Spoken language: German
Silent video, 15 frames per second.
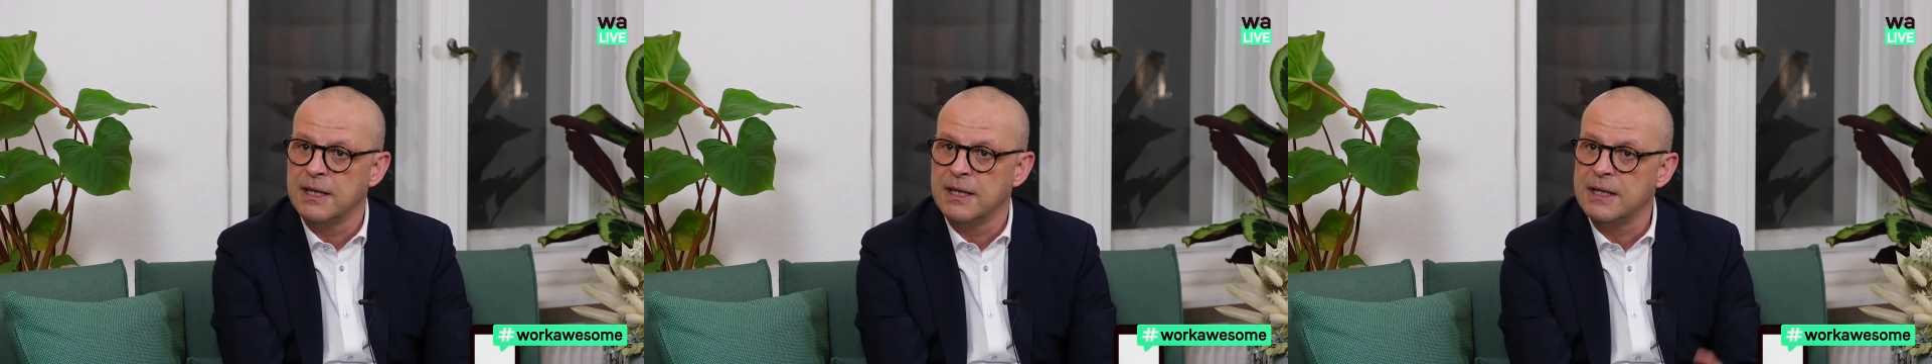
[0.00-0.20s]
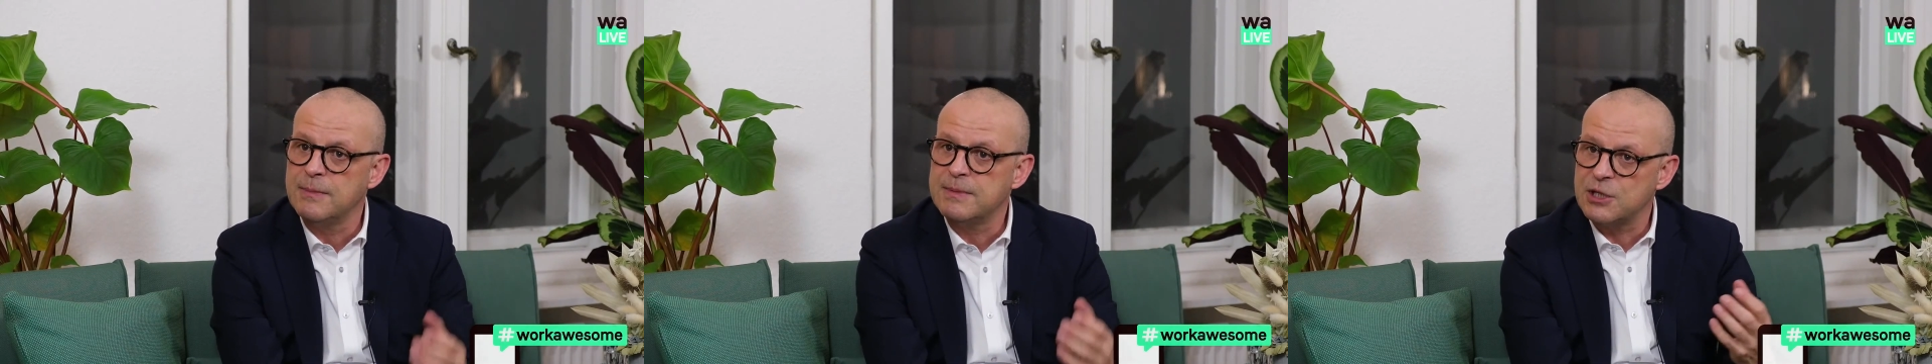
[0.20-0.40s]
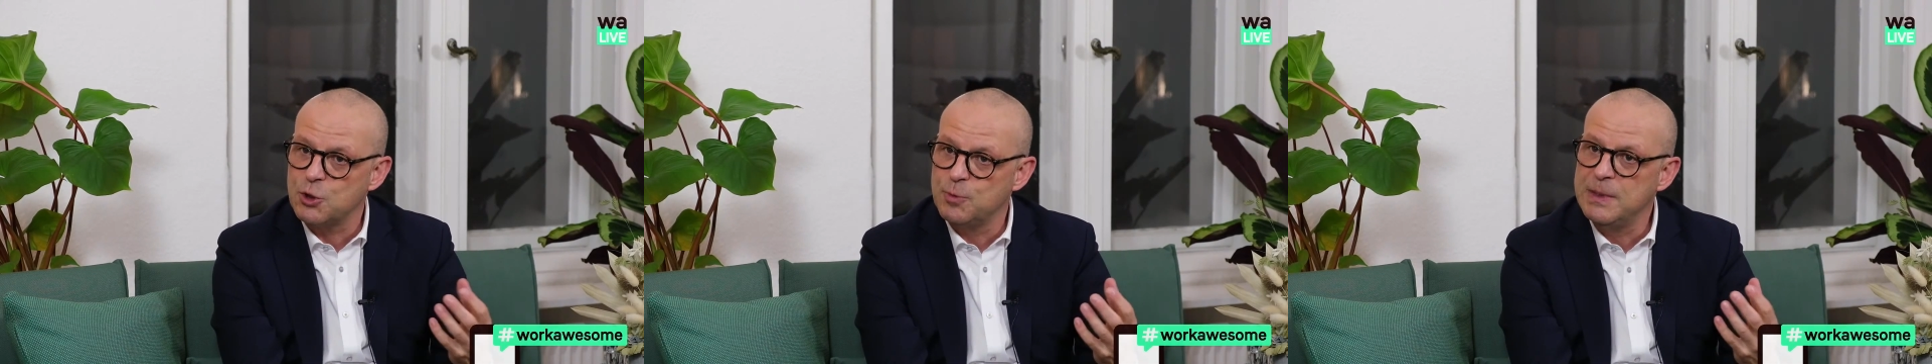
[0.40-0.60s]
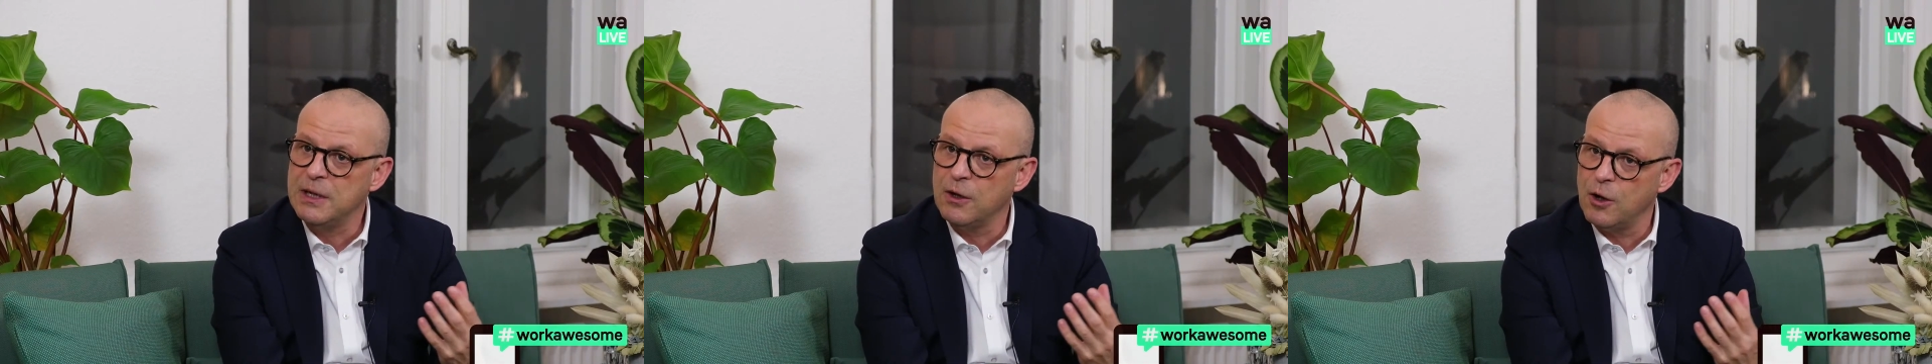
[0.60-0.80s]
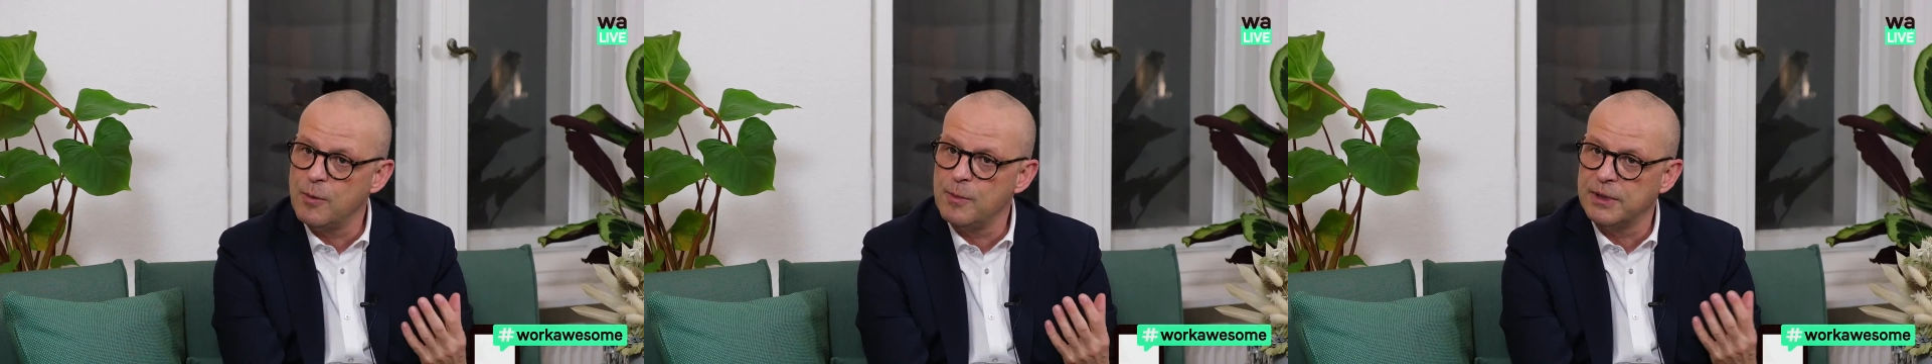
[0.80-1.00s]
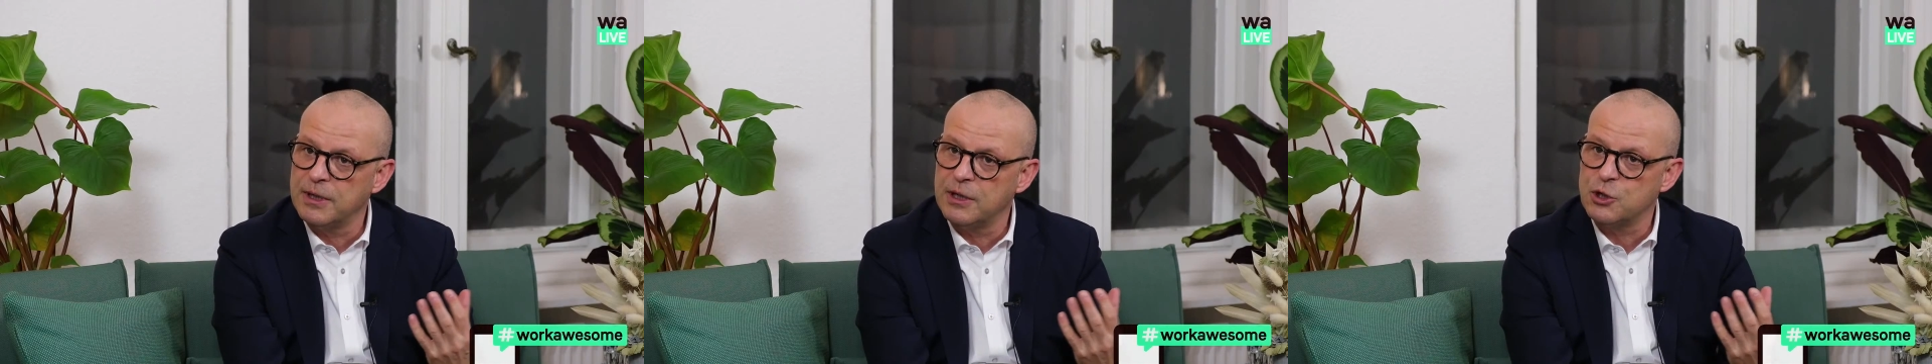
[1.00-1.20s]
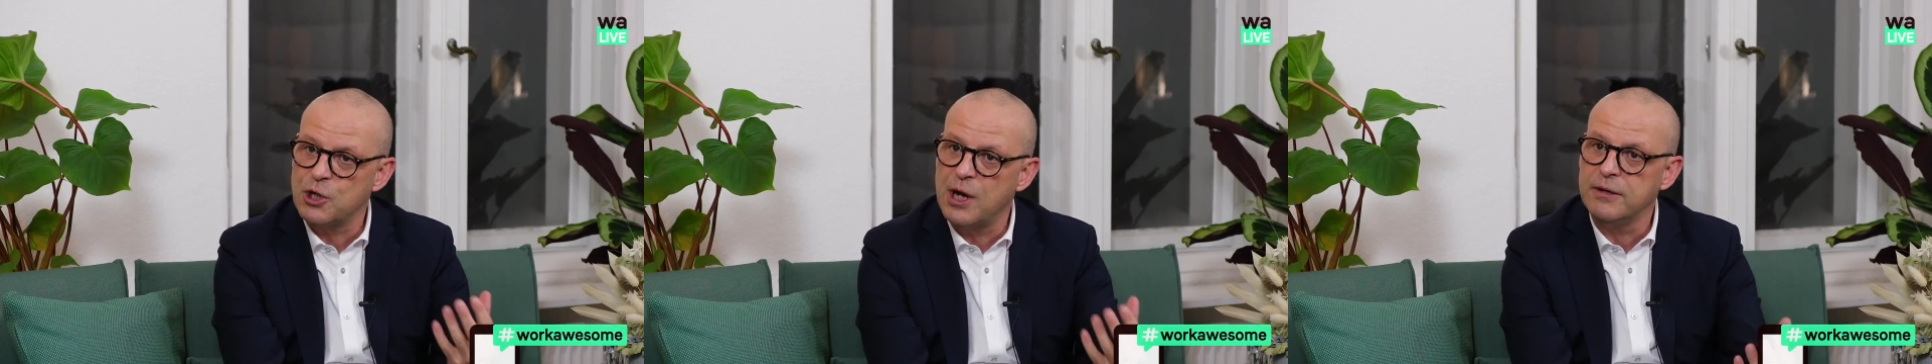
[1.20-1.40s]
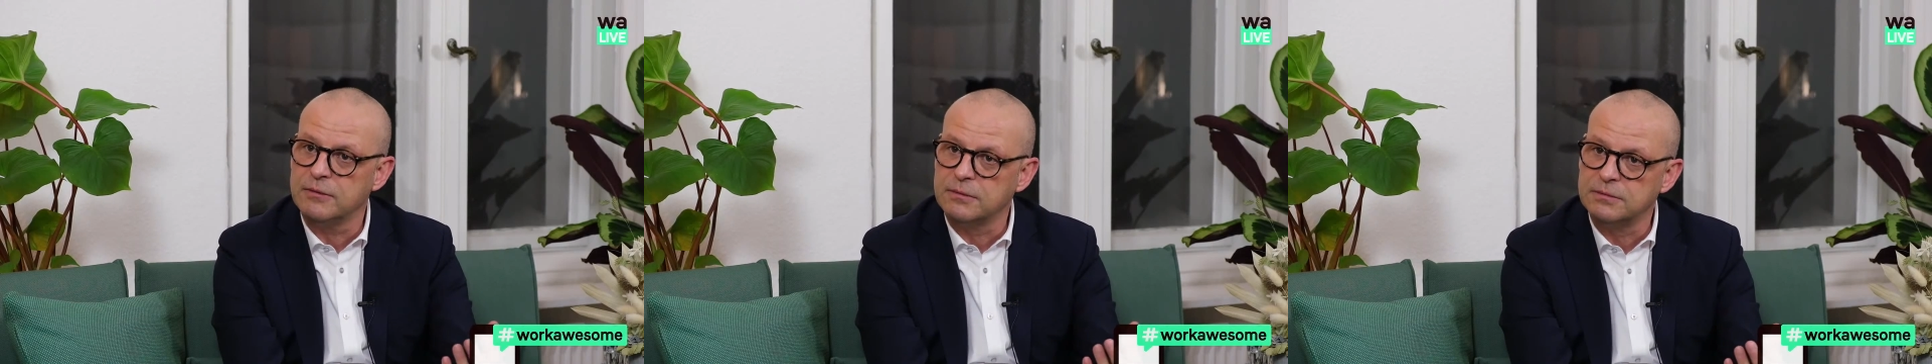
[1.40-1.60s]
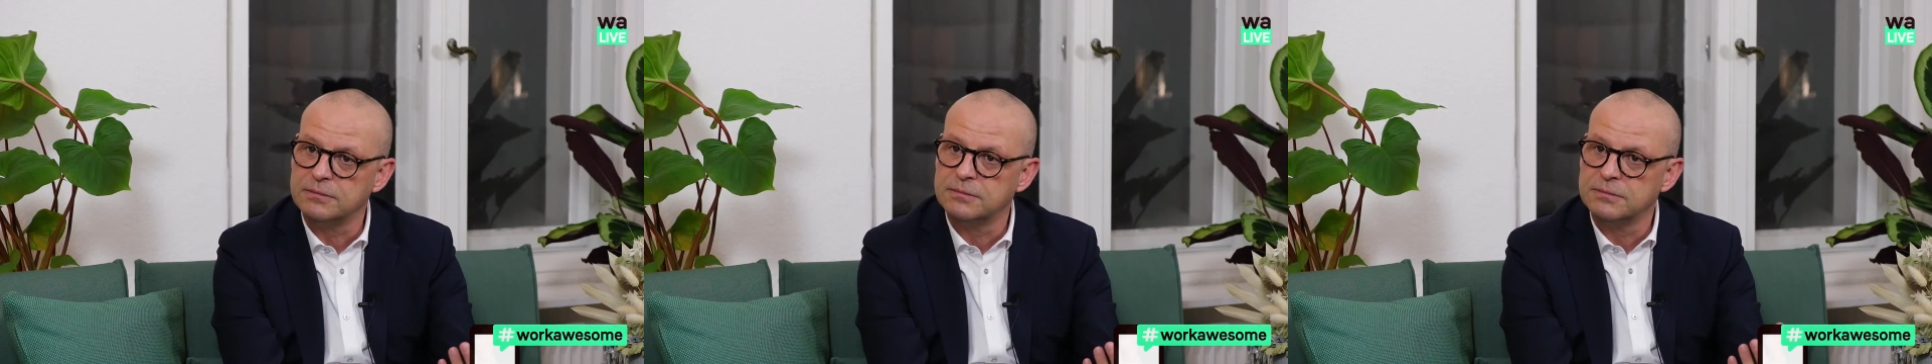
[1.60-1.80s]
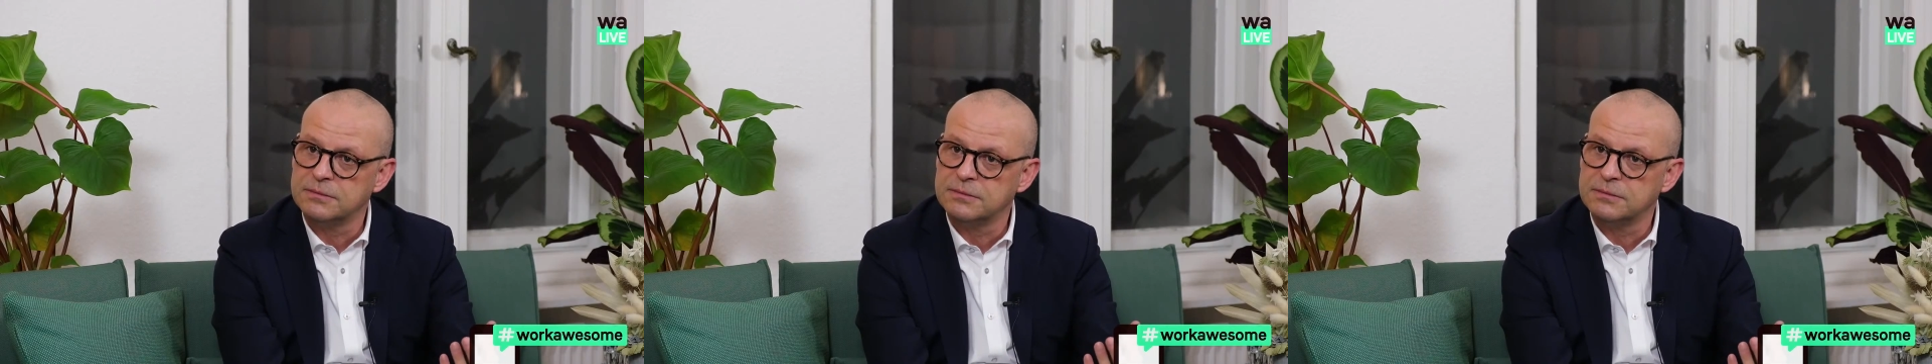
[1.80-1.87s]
gibt es da Spielräume in der Entscheidung?